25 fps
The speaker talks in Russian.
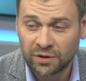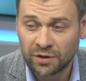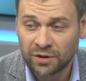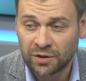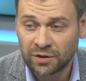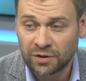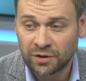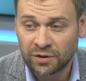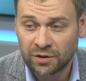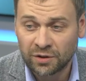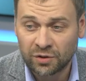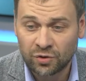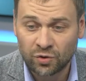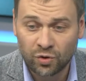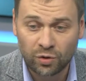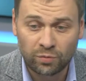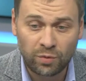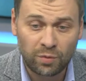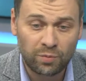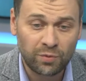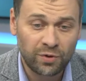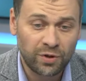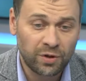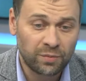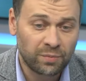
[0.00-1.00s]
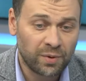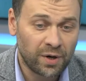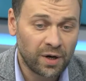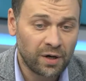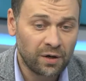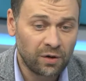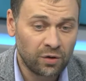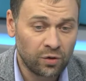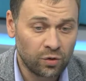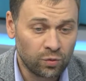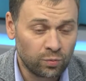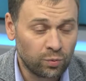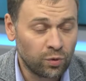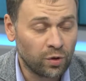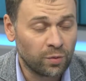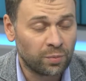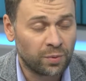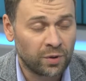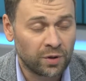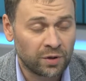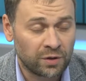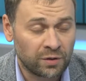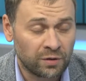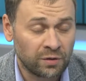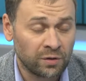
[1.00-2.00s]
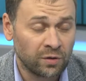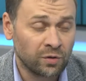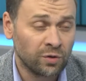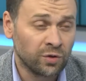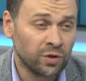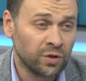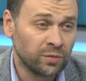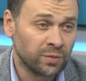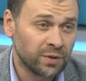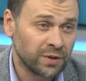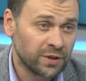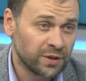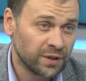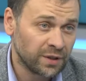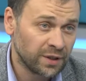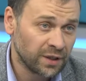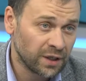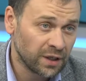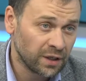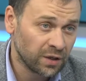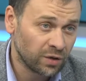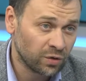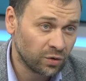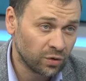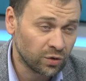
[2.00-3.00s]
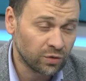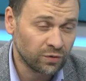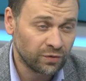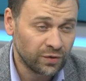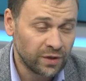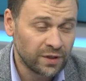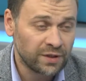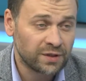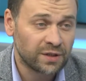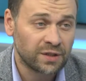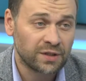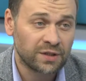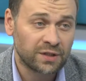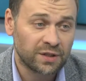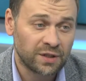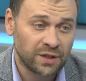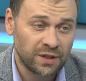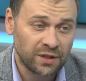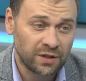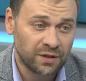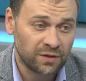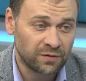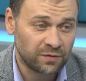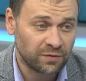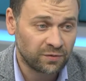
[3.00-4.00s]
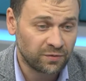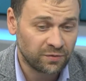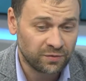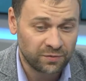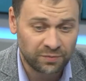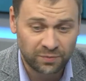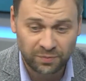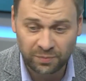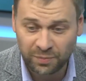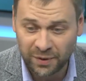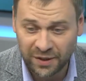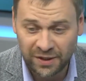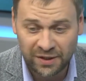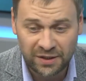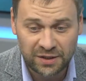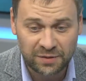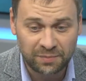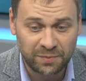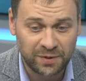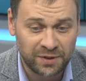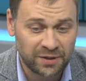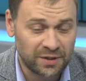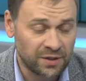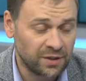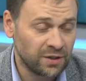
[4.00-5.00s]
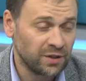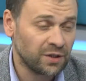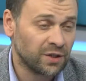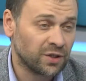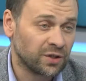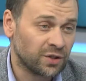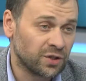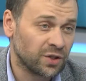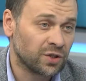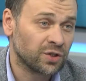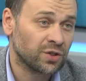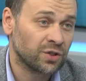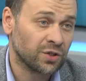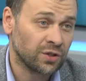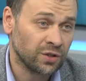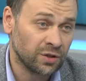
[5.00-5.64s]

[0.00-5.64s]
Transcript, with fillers: э, чтобы мы не брали любой противоголовидный материал, он весь состоит в принципе из одних и тех же